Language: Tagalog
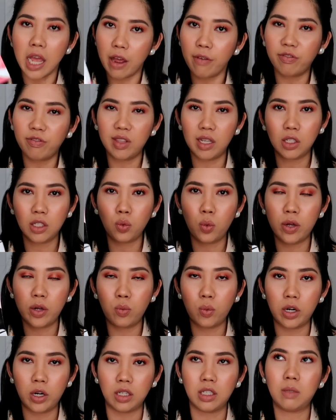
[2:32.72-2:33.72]
if this
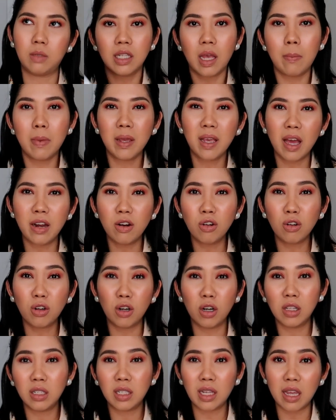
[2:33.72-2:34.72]
one works. Sabi nga nung
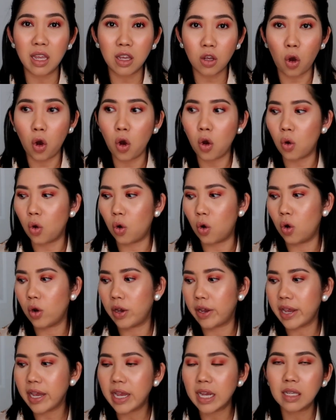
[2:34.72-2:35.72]
girl sa Hikoko
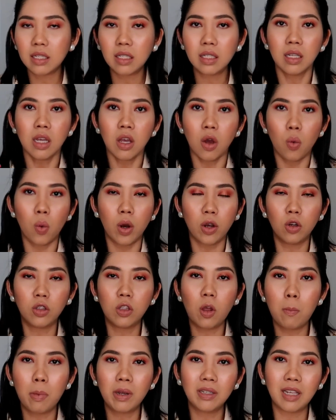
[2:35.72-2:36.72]
is, wag ko
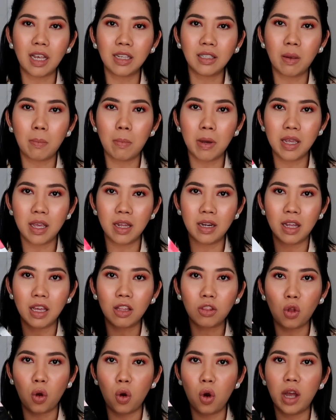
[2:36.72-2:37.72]
daw pagsasabayan
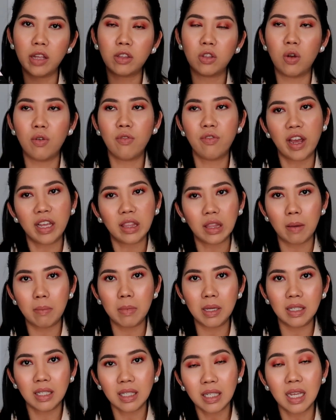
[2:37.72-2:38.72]
ito at yung
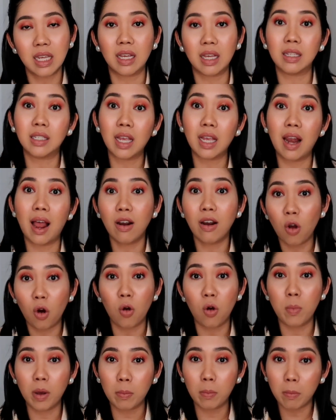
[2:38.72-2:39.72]
vitamin C kasi lalo
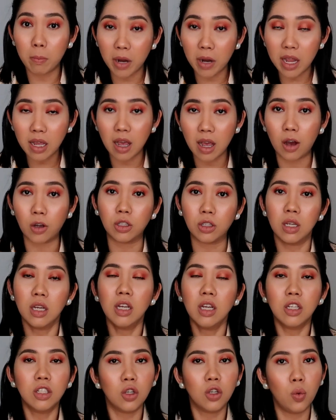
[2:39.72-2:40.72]
ako mag breakout
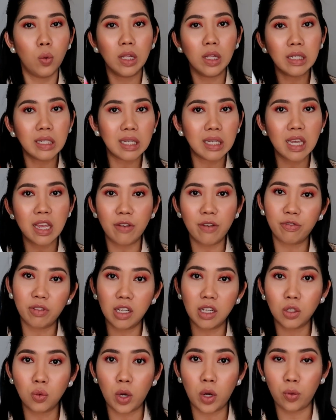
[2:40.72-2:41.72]
So we'll see if
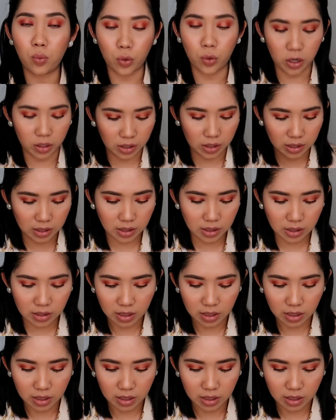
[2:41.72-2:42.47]
this one works.